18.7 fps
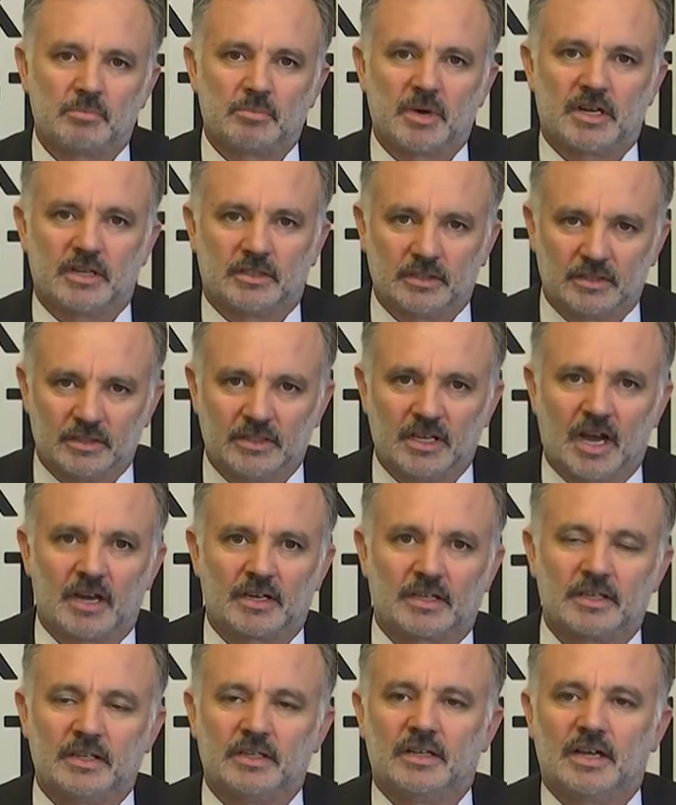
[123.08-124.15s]
Bakın
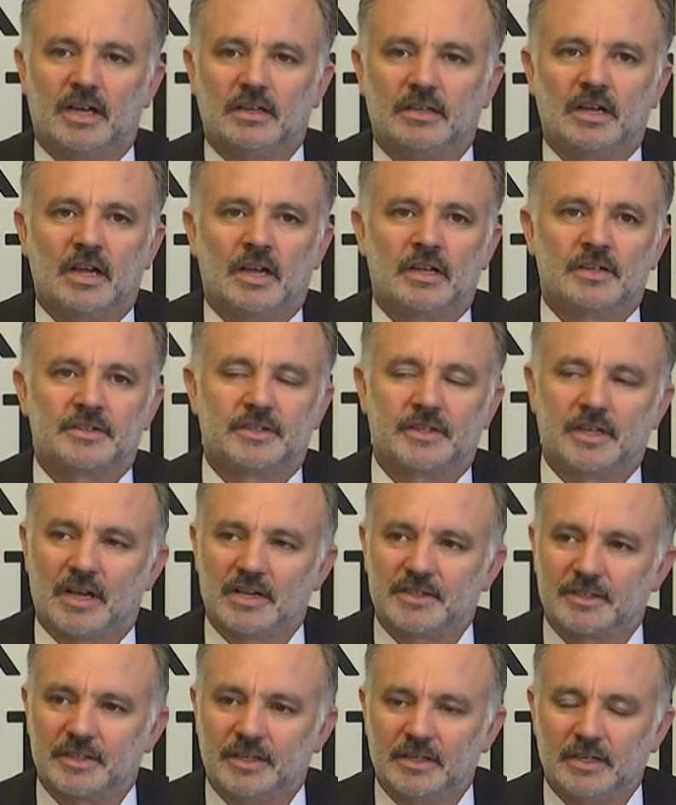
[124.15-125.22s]
yargıyla
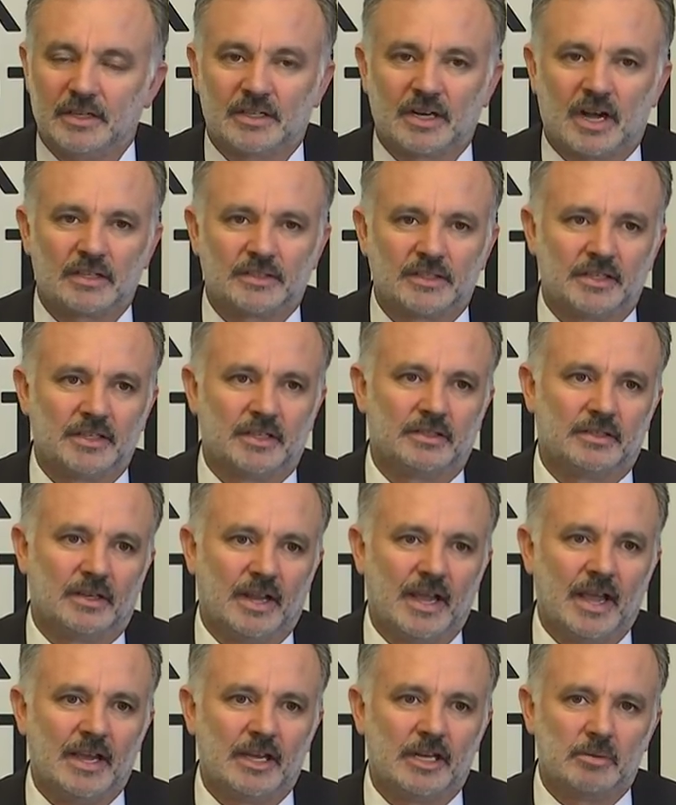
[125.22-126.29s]
siyasi iradenin
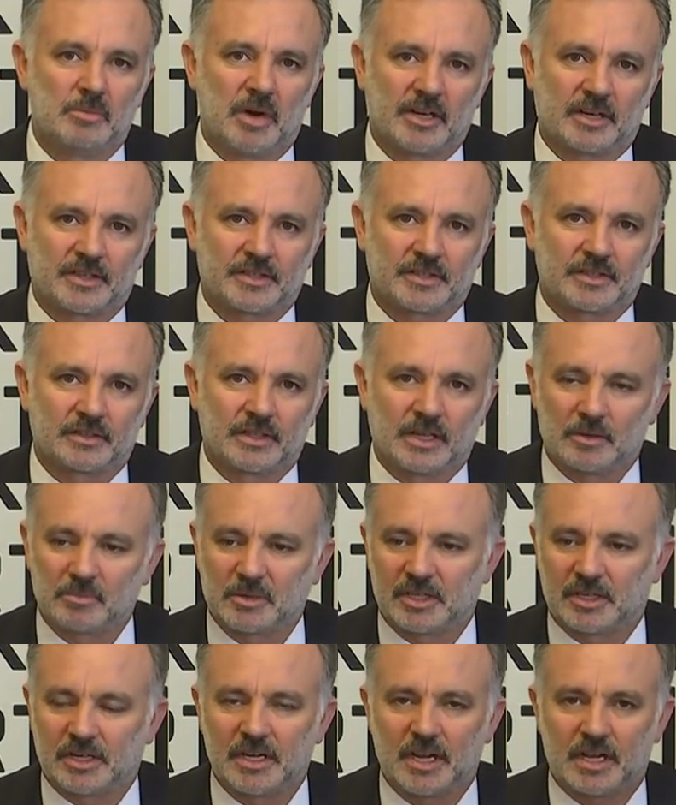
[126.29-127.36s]
eğilimi arasında
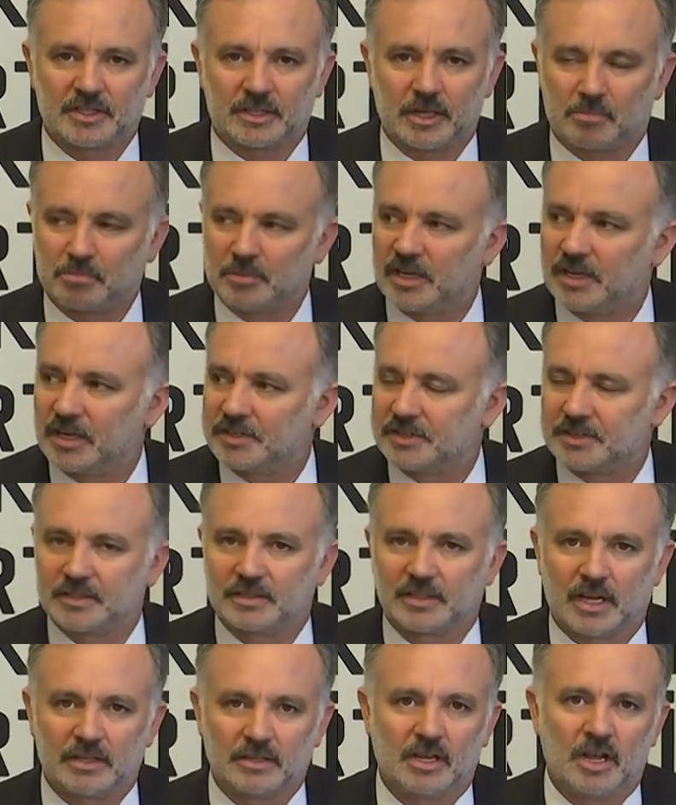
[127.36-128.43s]
bir kıyas yapmak
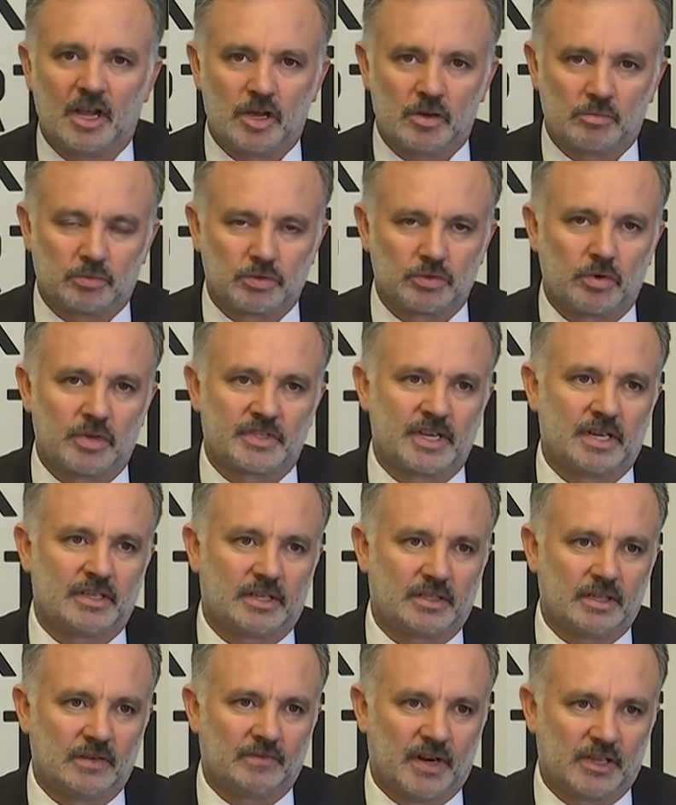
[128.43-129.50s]
açısından bunu
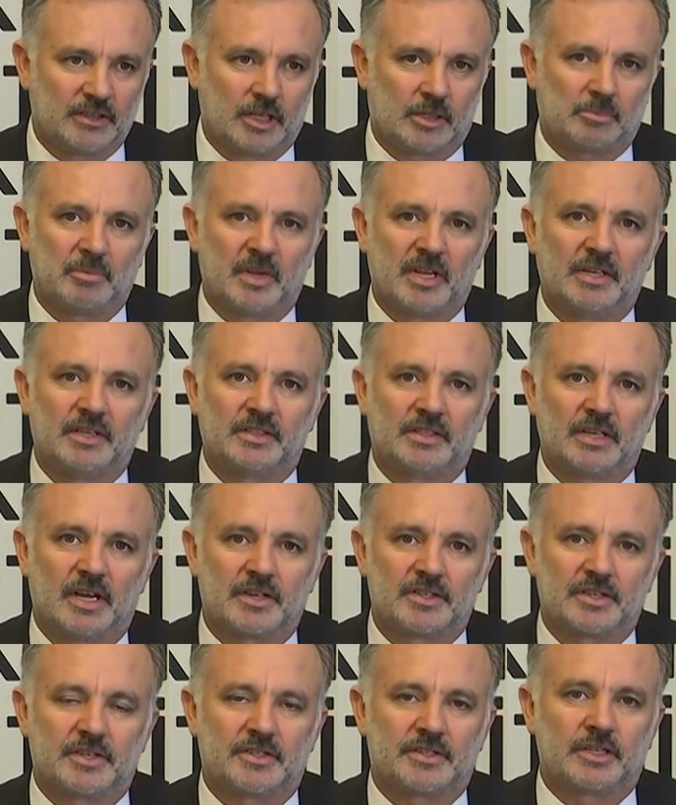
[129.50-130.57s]
özellikle ifade etme
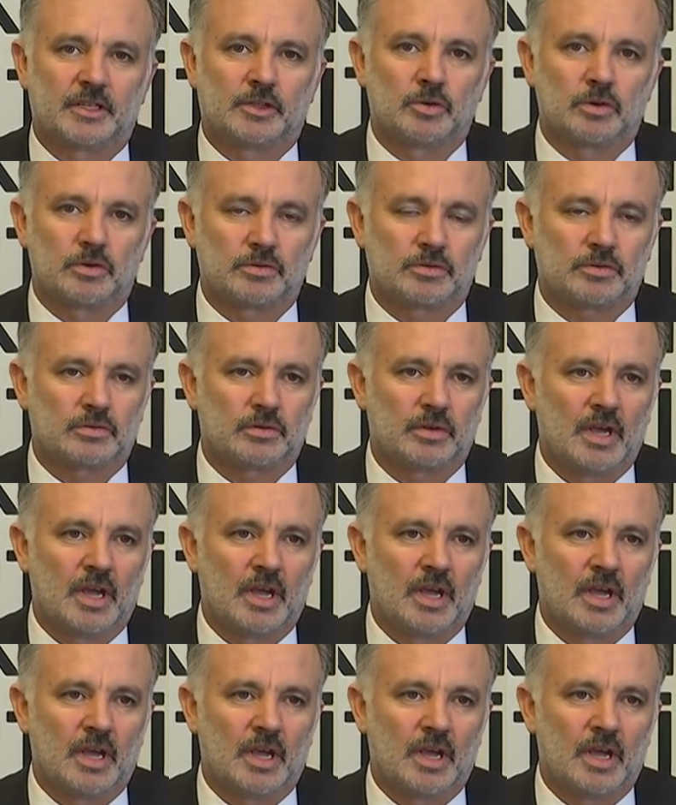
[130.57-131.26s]
ihtiyacı hissediyoruz.